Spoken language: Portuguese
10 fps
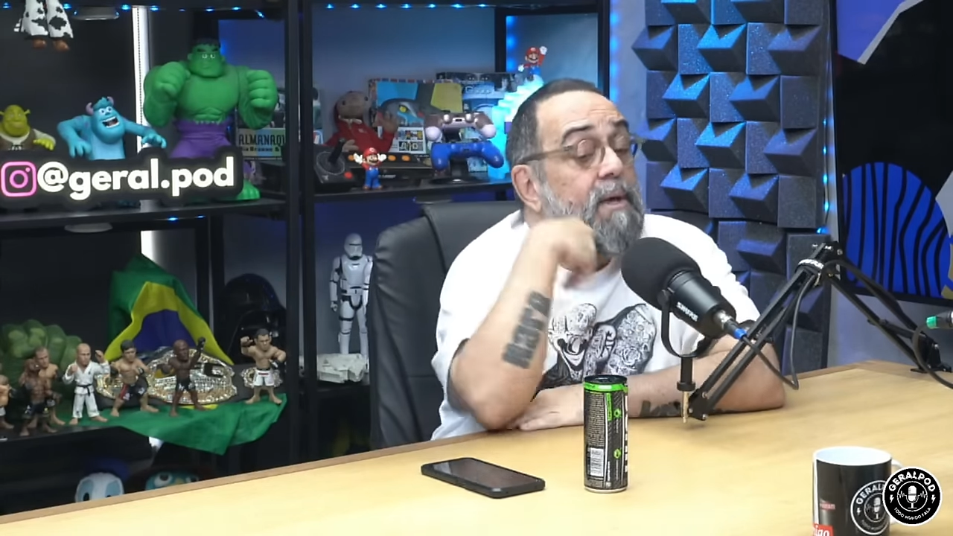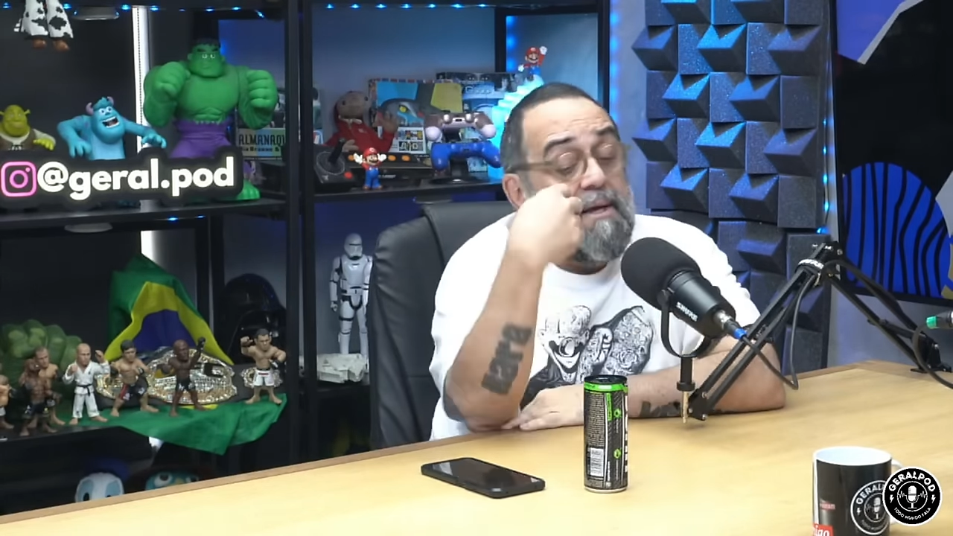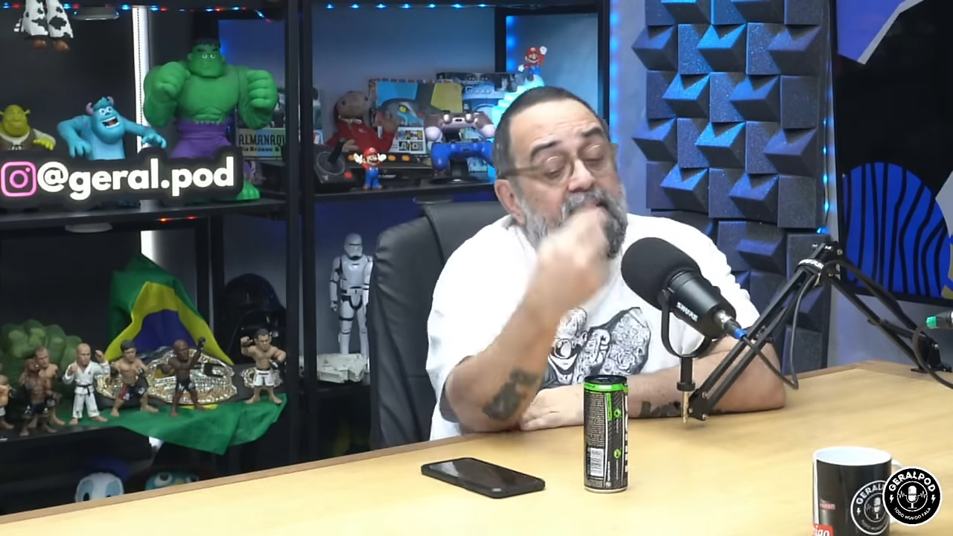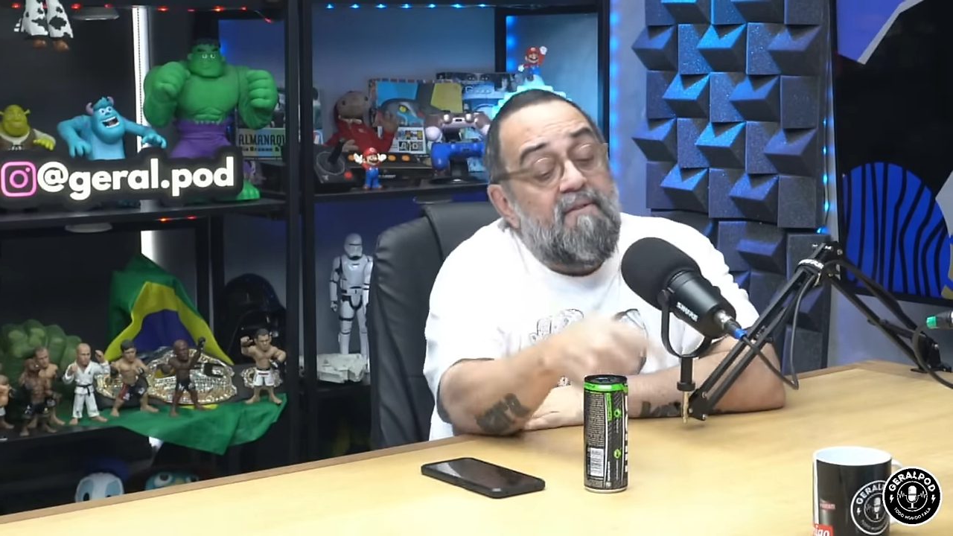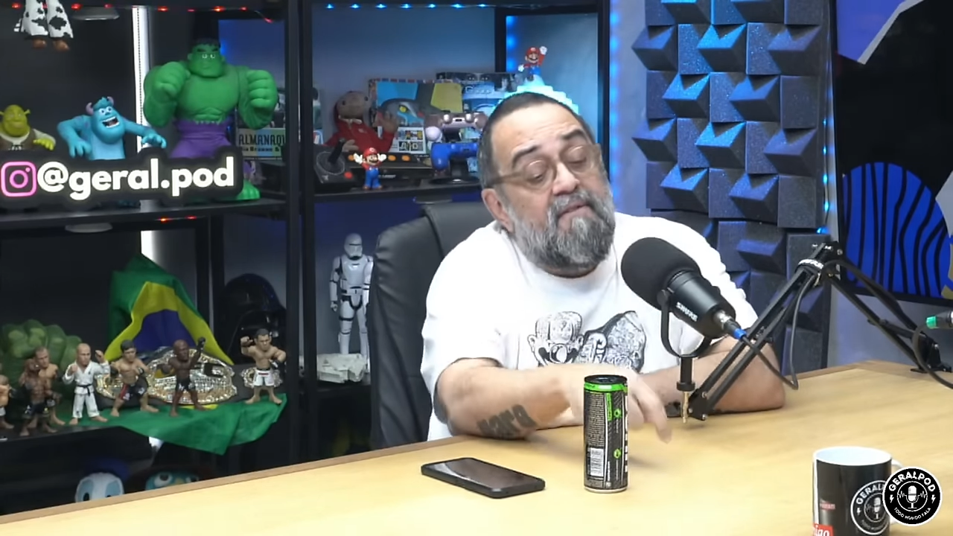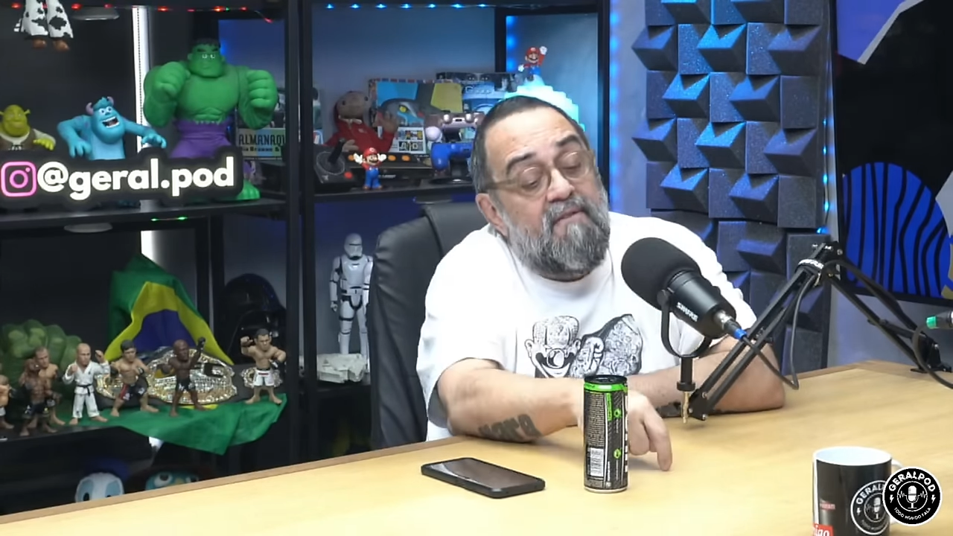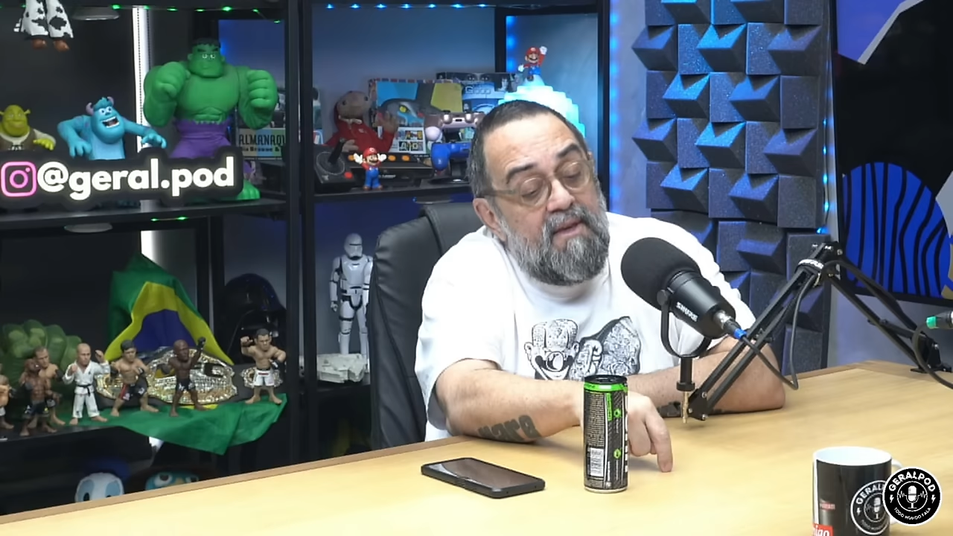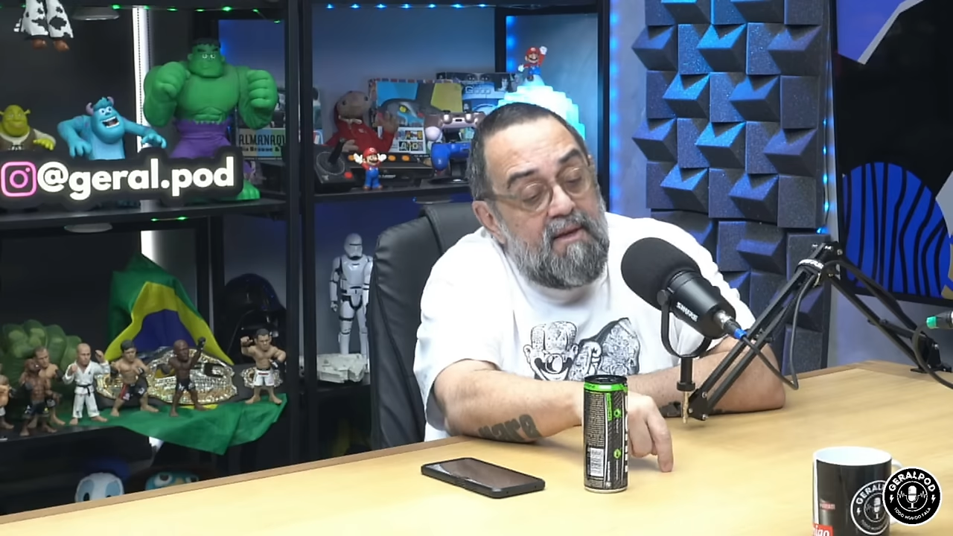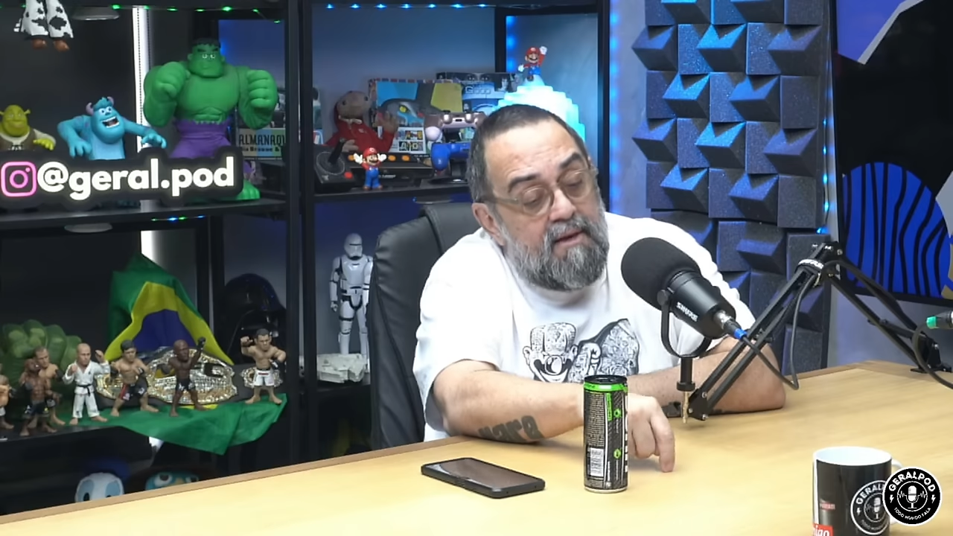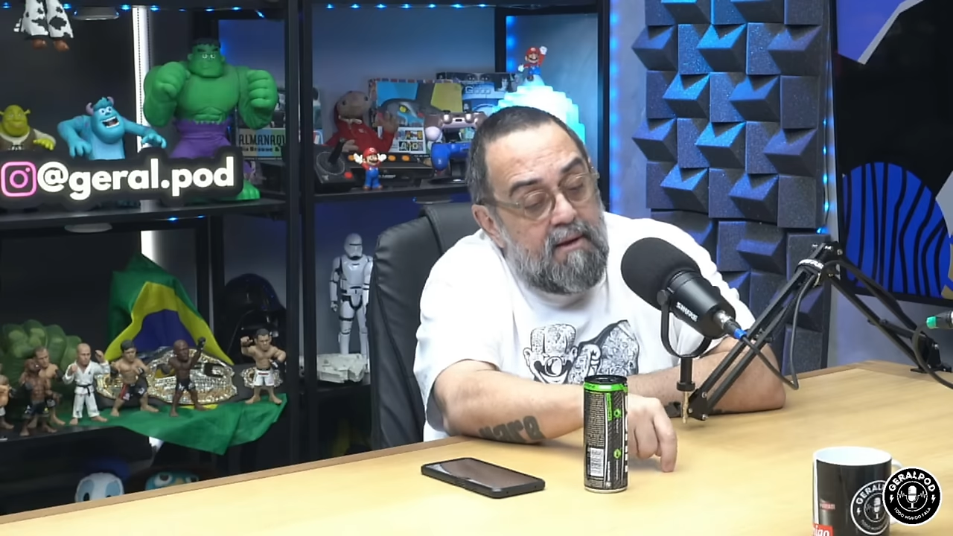E um cara que
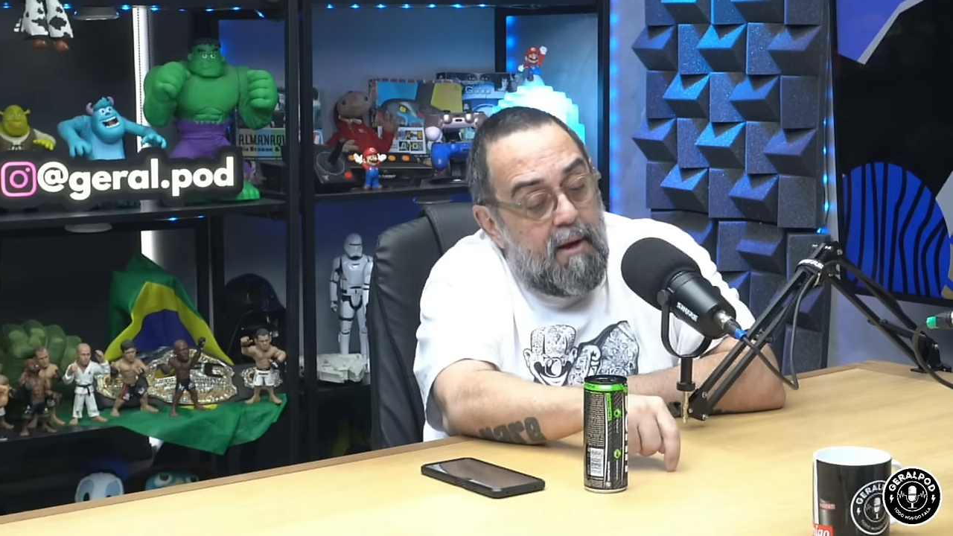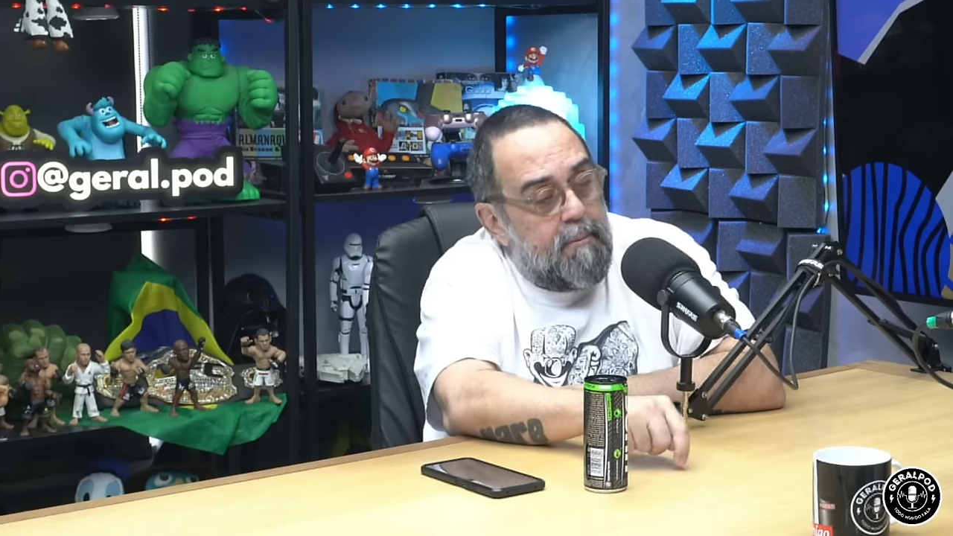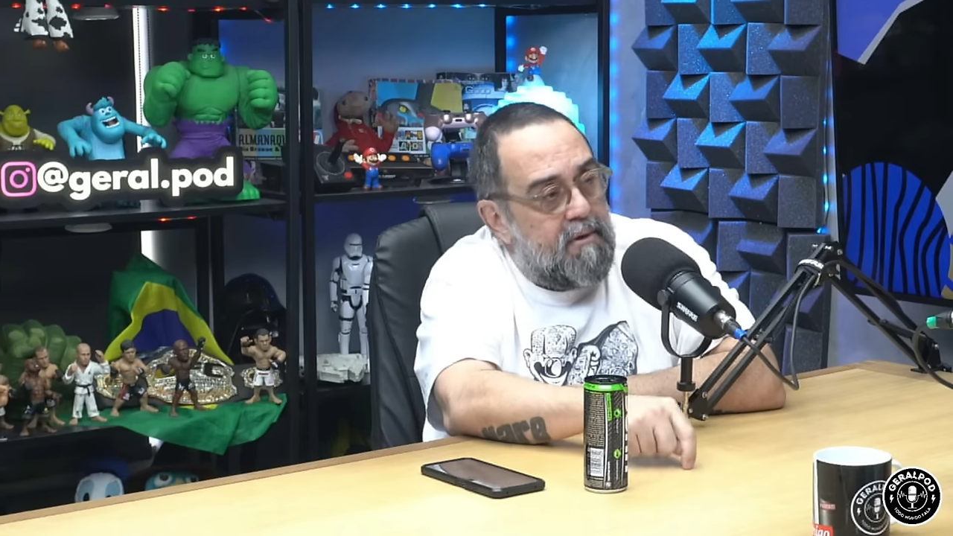via